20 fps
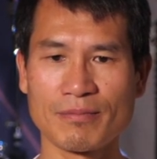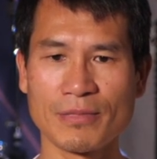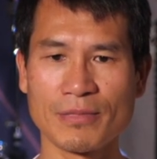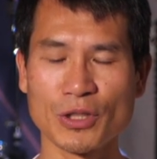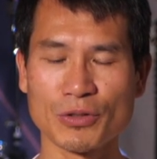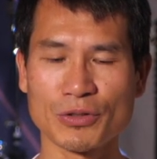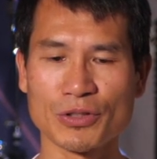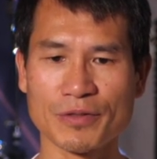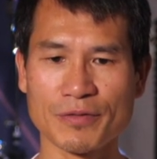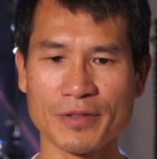
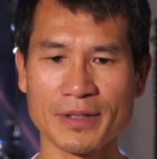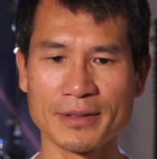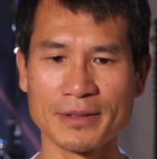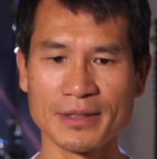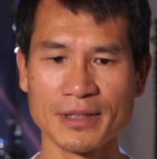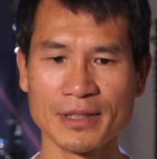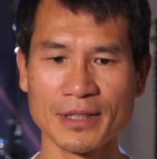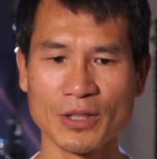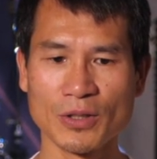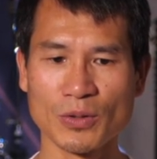60分，
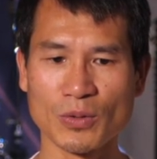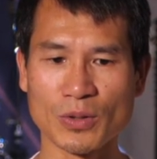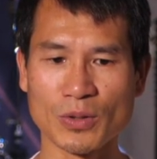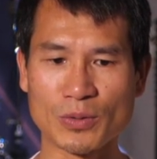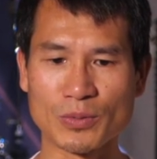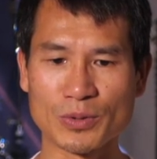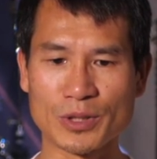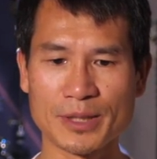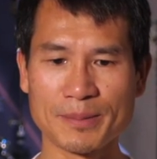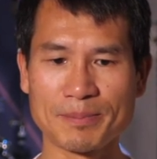我
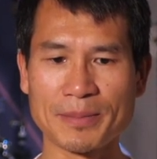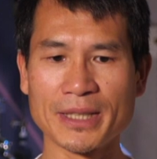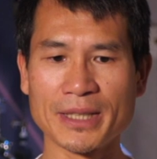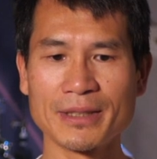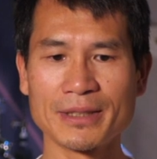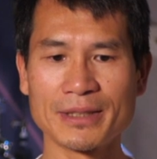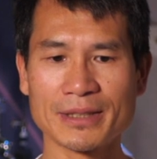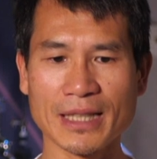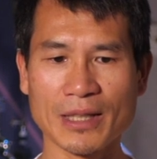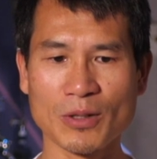估计别
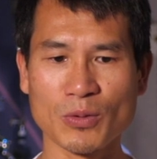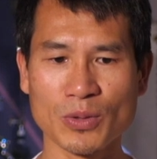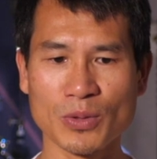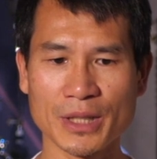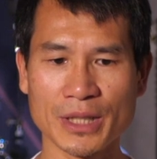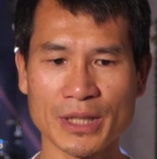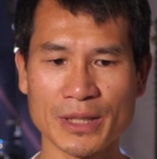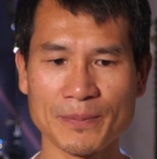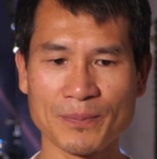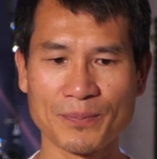人才
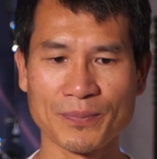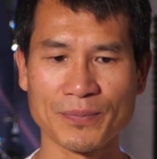会